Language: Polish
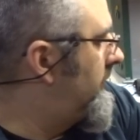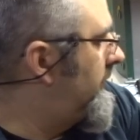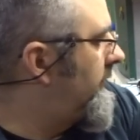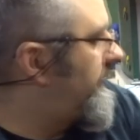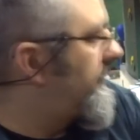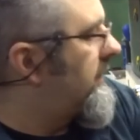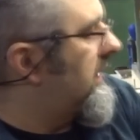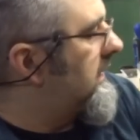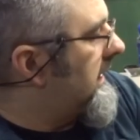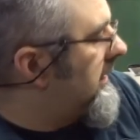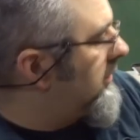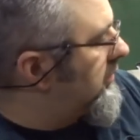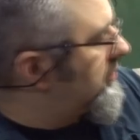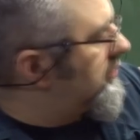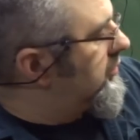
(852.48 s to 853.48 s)
w
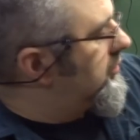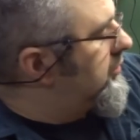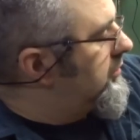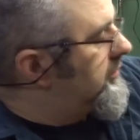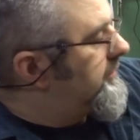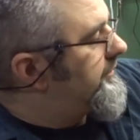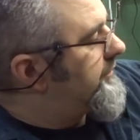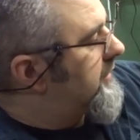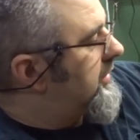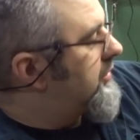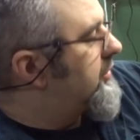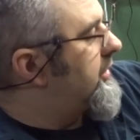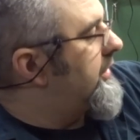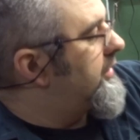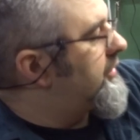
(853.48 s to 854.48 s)
katalogu
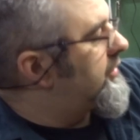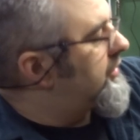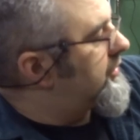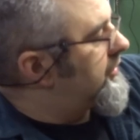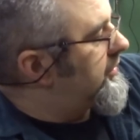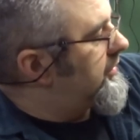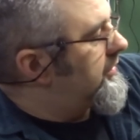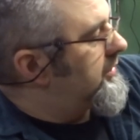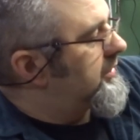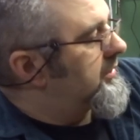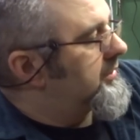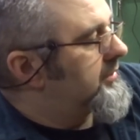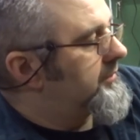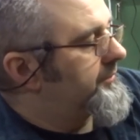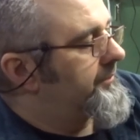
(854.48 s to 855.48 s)
części,
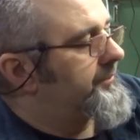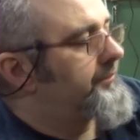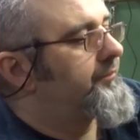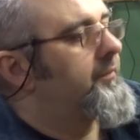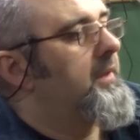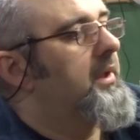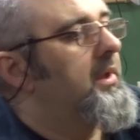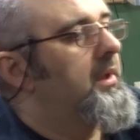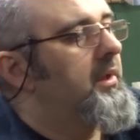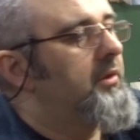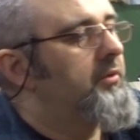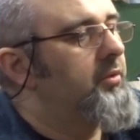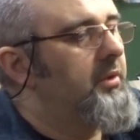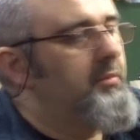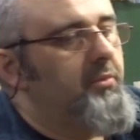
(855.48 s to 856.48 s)

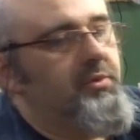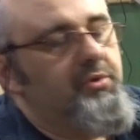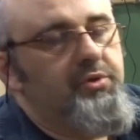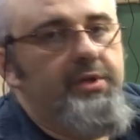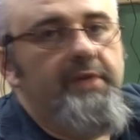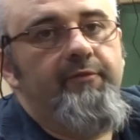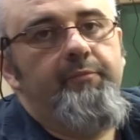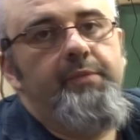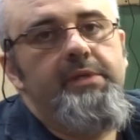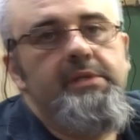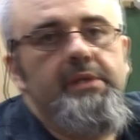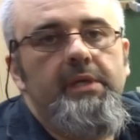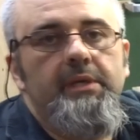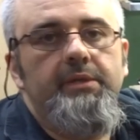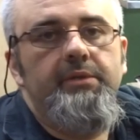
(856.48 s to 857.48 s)
które można
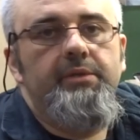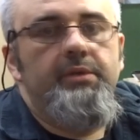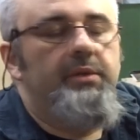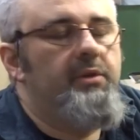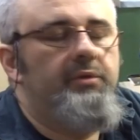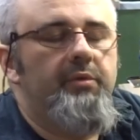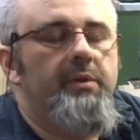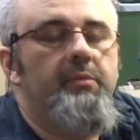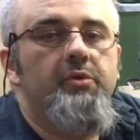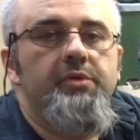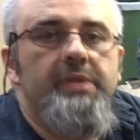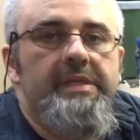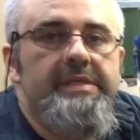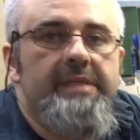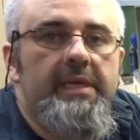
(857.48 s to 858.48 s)
wpisać, które
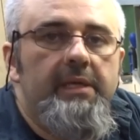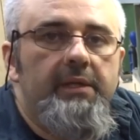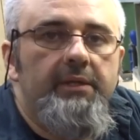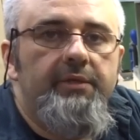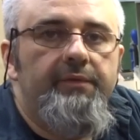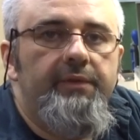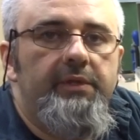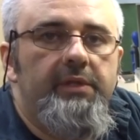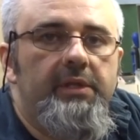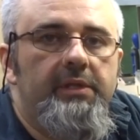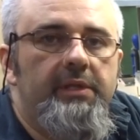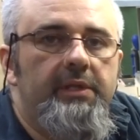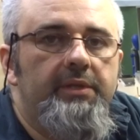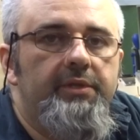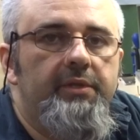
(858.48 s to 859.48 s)
można znaleźć w
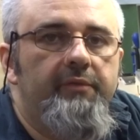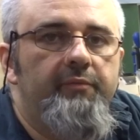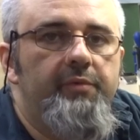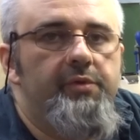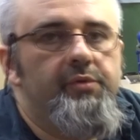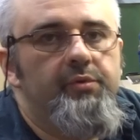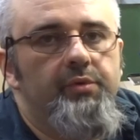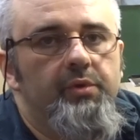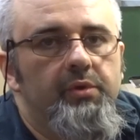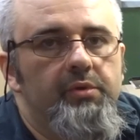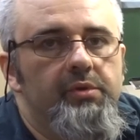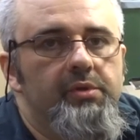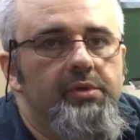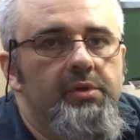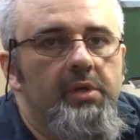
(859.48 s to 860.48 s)
internecie,
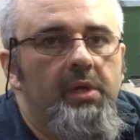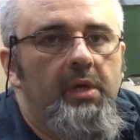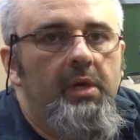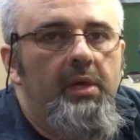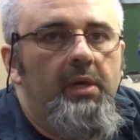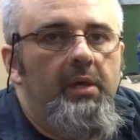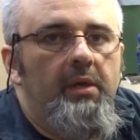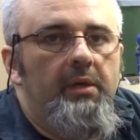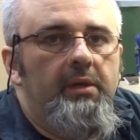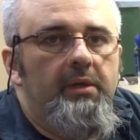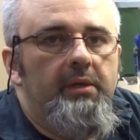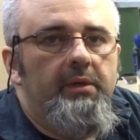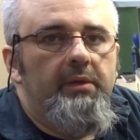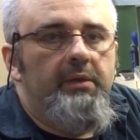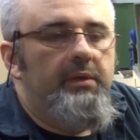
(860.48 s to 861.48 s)
wpisując yy,
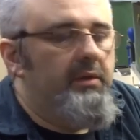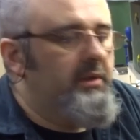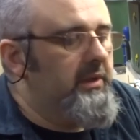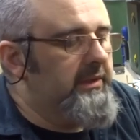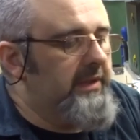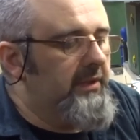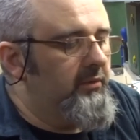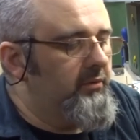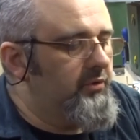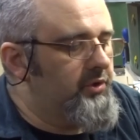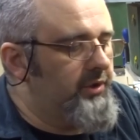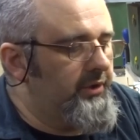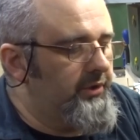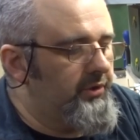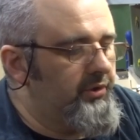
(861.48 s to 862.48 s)
katalog
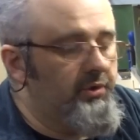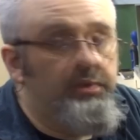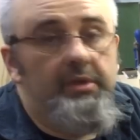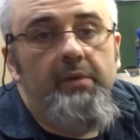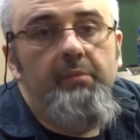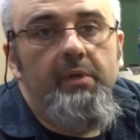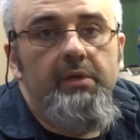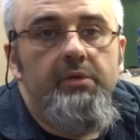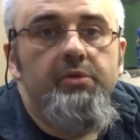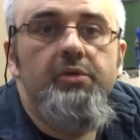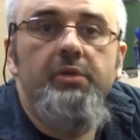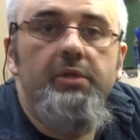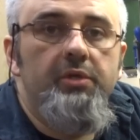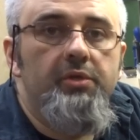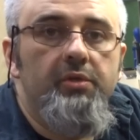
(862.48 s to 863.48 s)
części Dremel
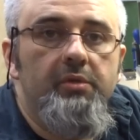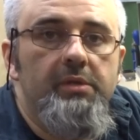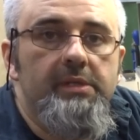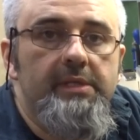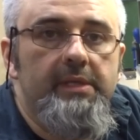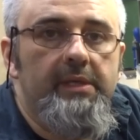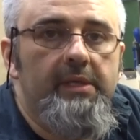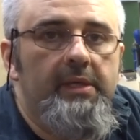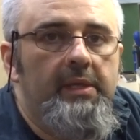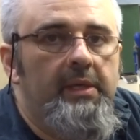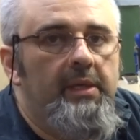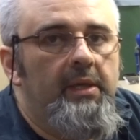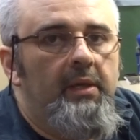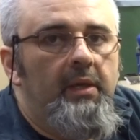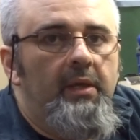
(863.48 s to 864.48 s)
3000,
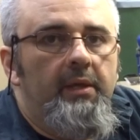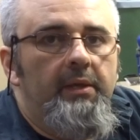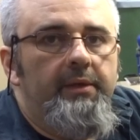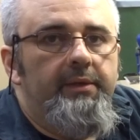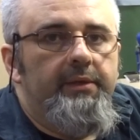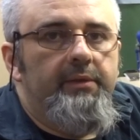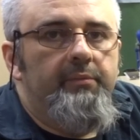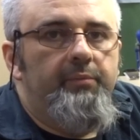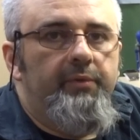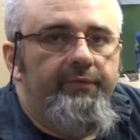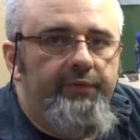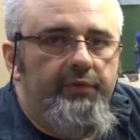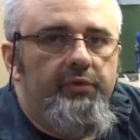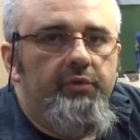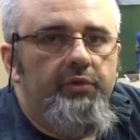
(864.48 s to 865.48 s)
yy,
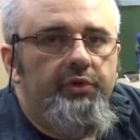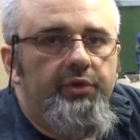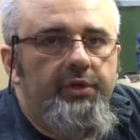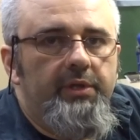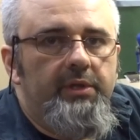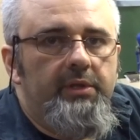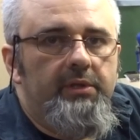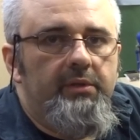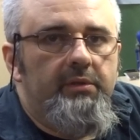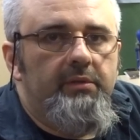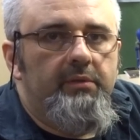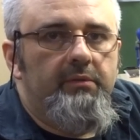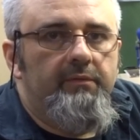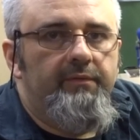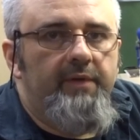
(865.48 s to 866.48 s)
powinno się
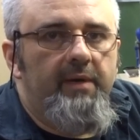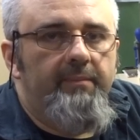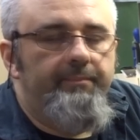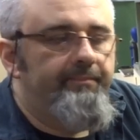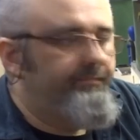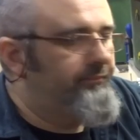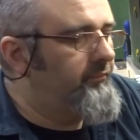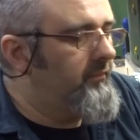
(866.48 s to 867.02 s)
Wam